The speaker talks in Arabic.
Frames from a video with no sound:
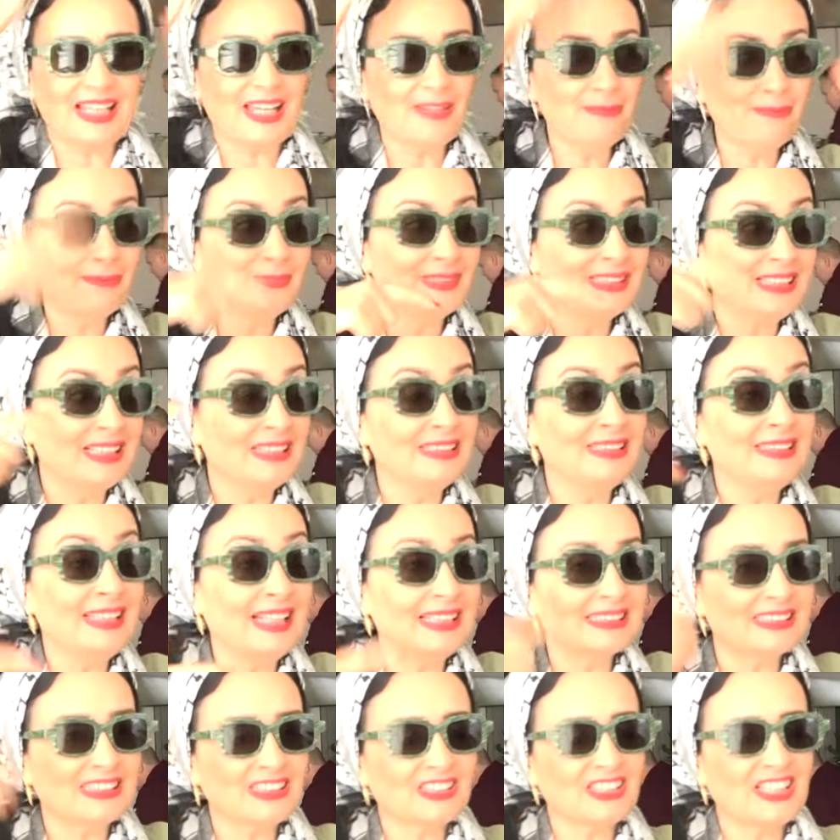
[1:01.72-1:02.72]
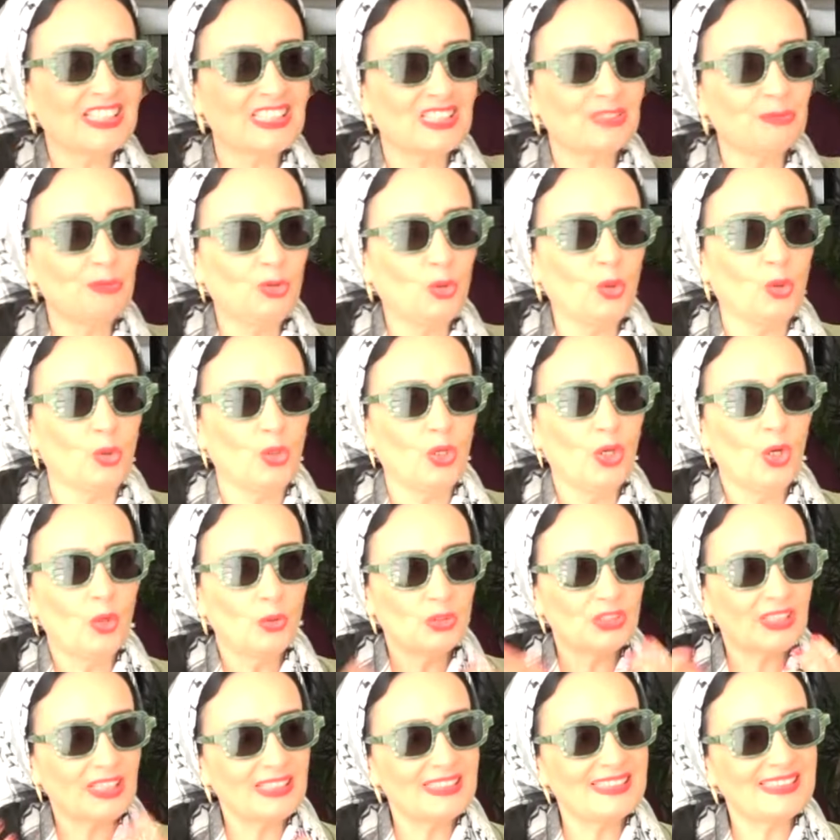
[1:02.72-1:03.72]
يعني قضيه انسان
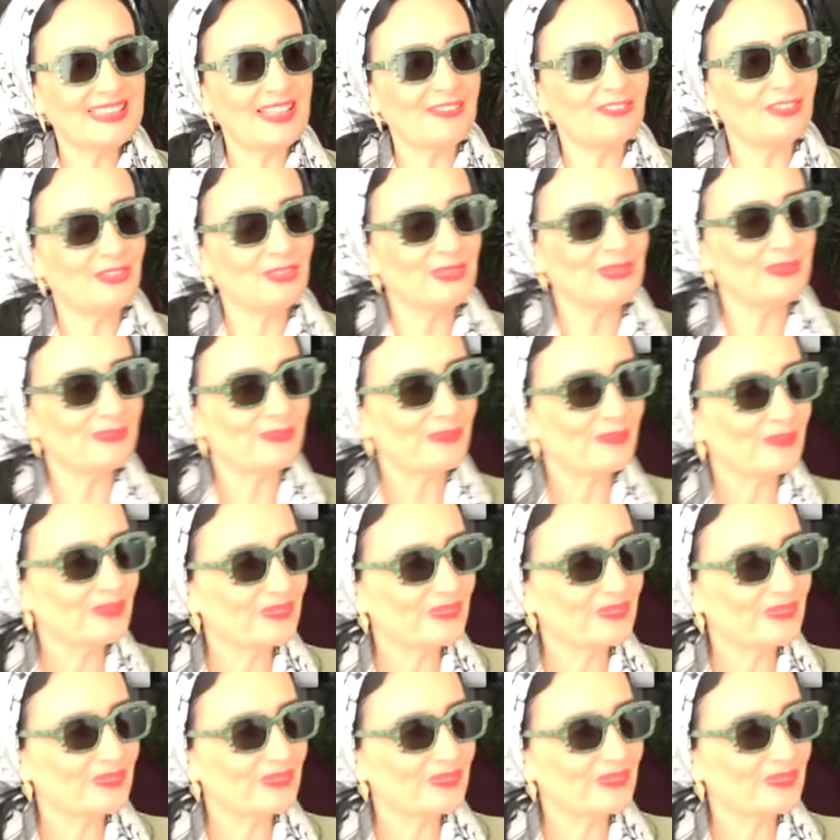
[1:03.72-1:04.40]
وغادي نرجعوا